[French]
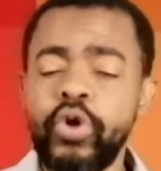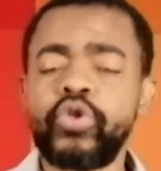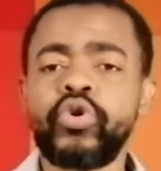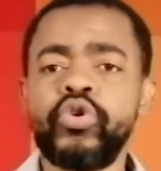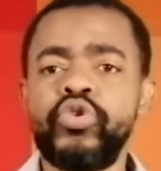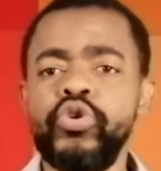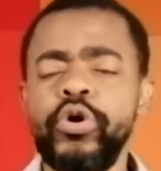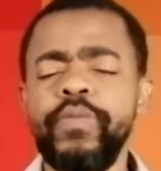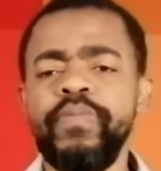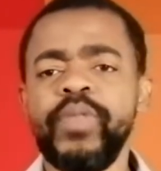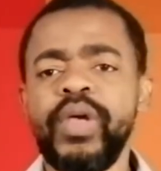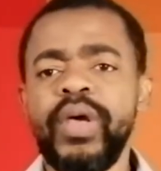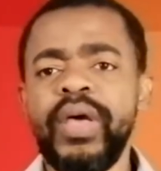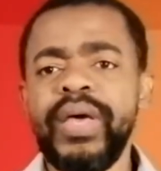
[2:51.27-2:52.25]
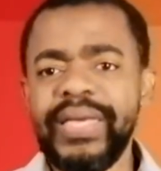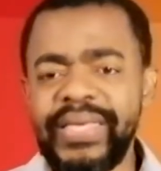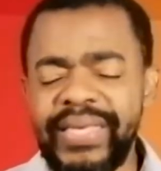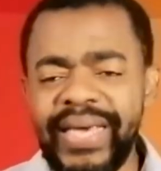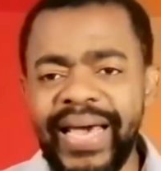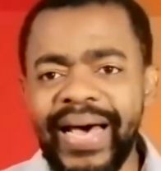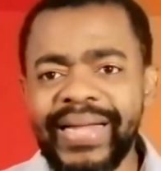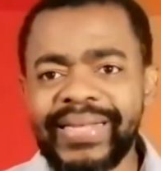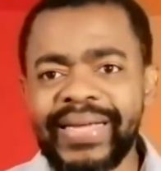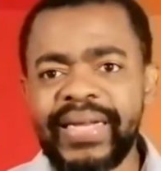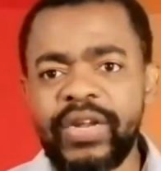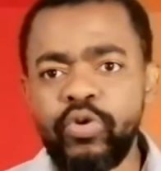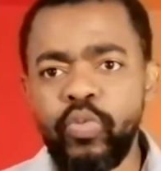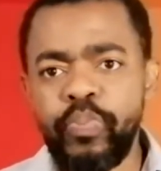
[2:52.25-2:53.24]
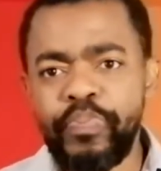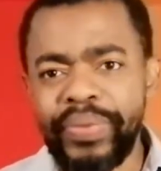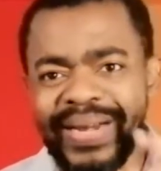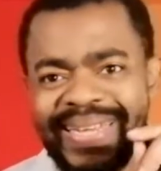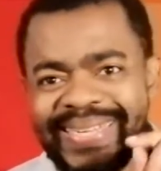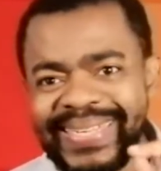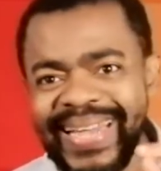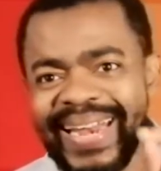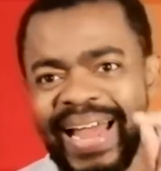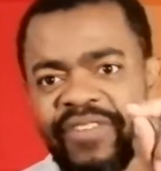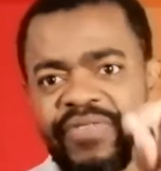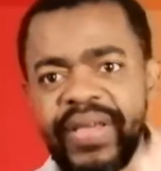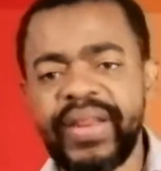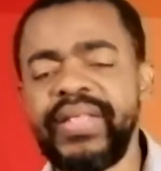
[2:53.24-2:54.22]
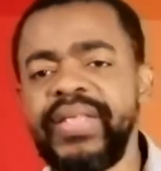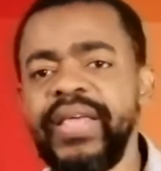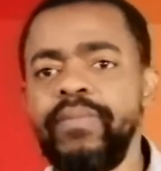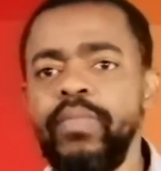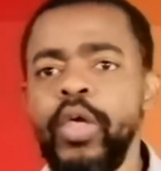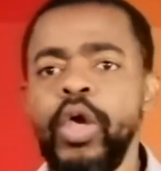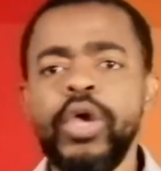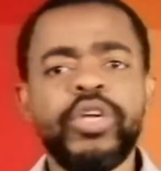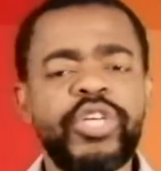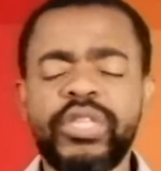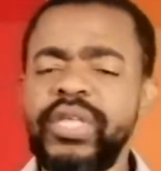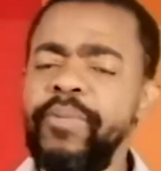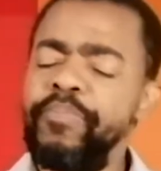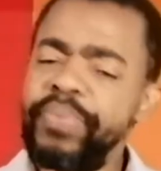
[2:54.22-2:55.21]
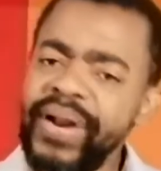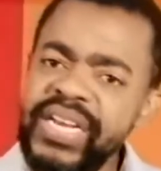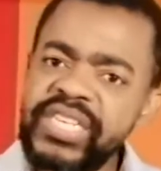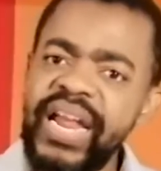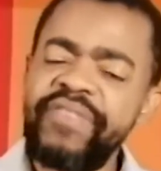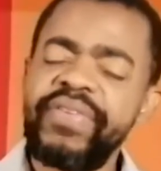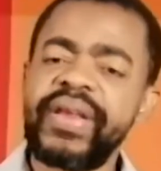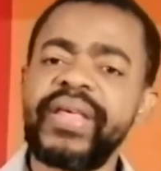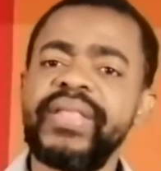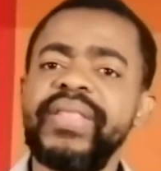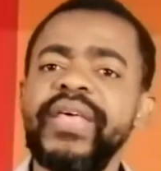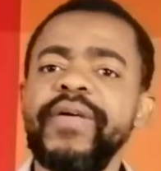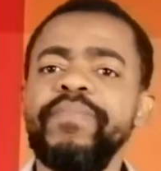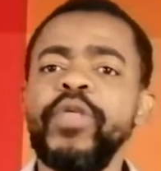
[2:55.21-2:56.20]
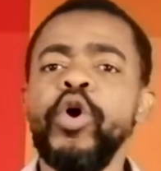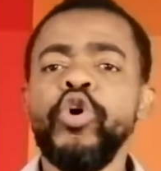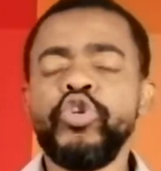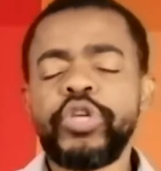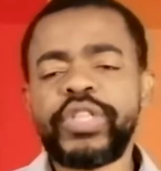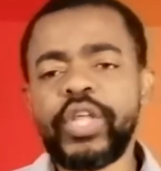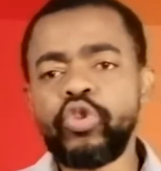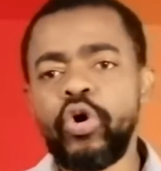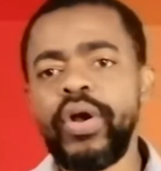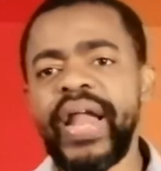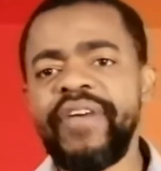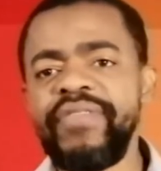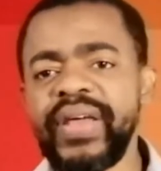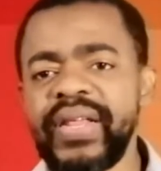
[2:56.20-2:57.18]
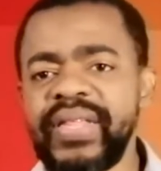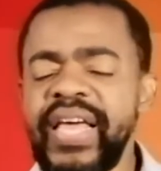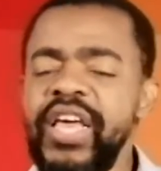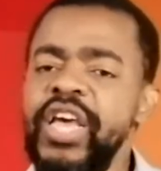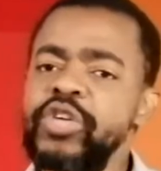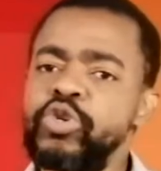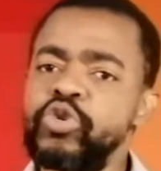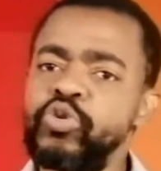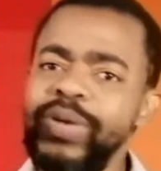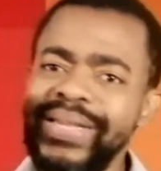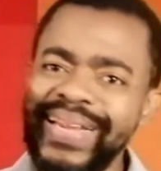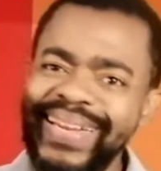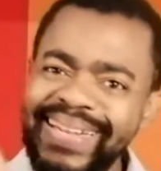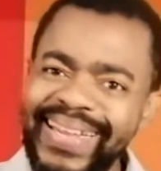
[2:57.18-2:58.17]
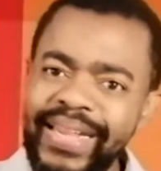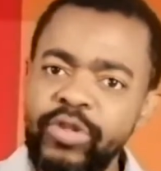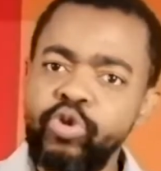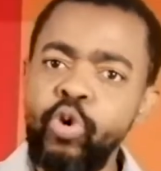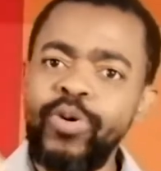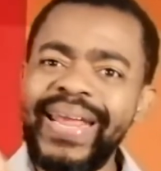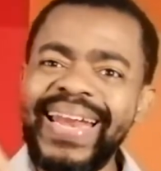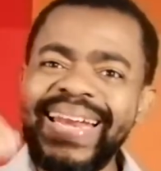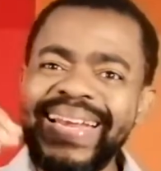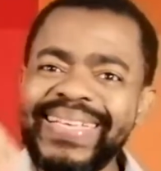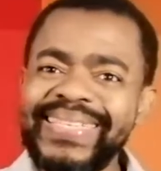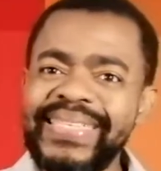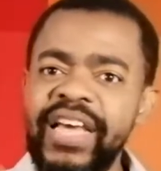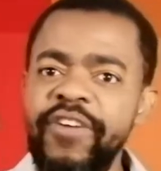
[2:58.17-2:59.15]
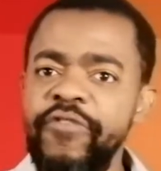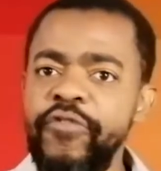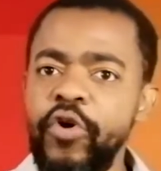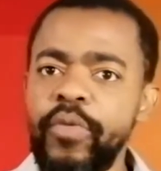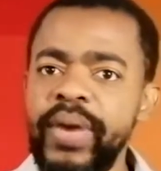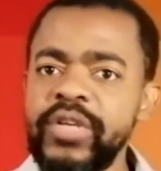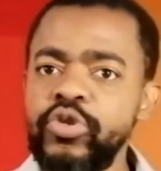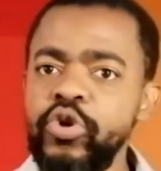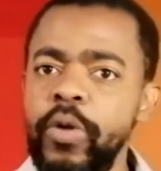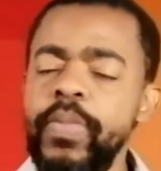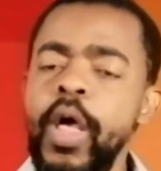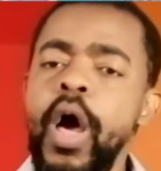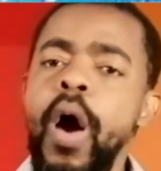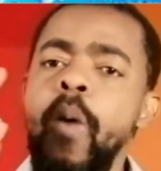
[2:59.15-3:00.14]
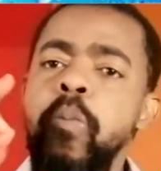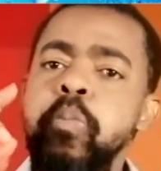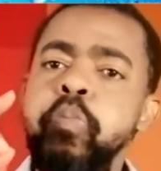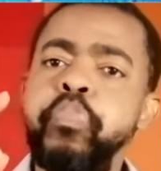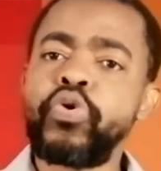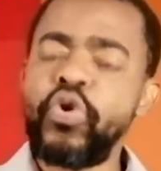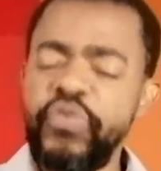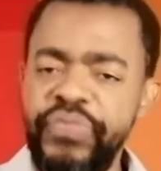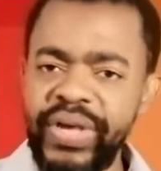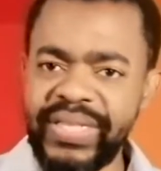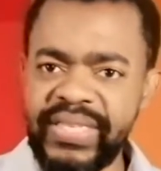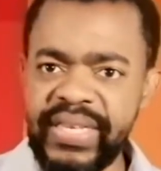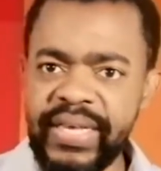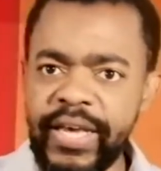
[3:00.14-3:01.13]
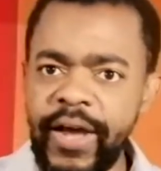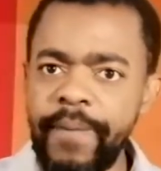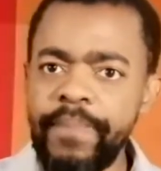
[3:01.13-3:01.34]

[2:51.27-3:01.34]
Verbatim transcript: notre Dieu qui est en train de nous prêcher la vérité. Je te prêche la vérité, je te donne la vérité et je suis en train de te donner les informations prophétiques